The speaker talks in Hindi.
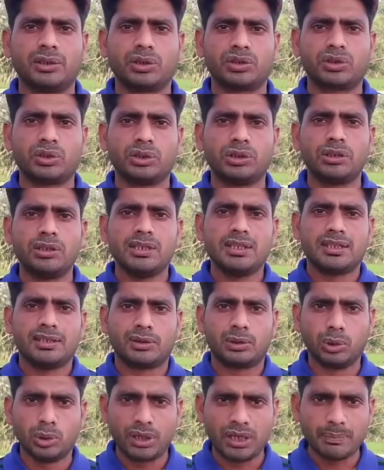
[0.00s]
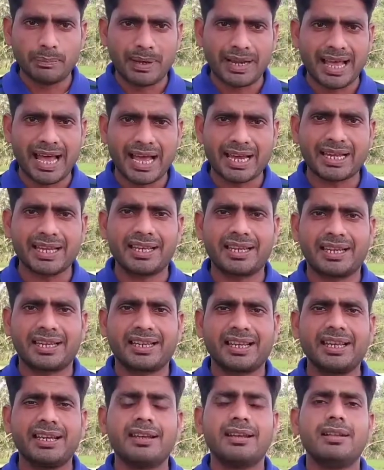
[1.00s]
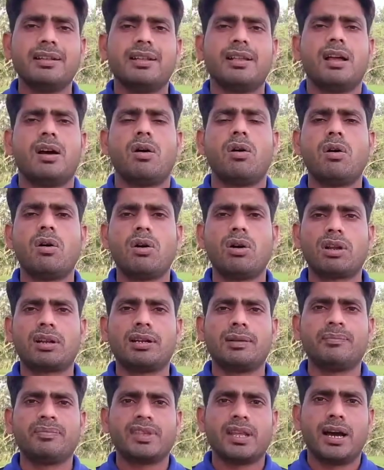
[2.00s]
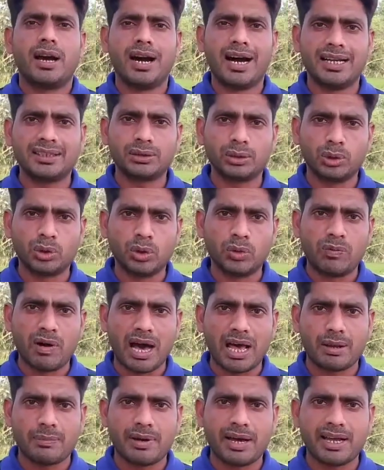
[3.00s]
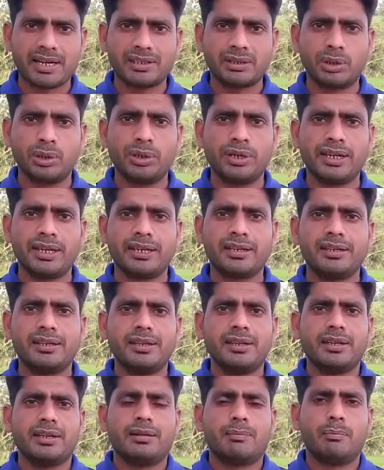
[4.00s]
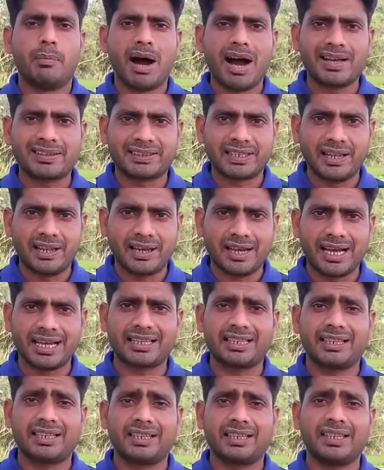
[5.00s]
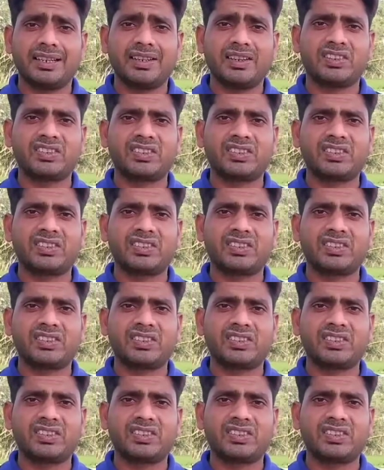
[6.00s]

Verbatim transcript: दोस्तों दूरी बना के रखें और हाथों को बार बार धोएं मास्क लगा के रखें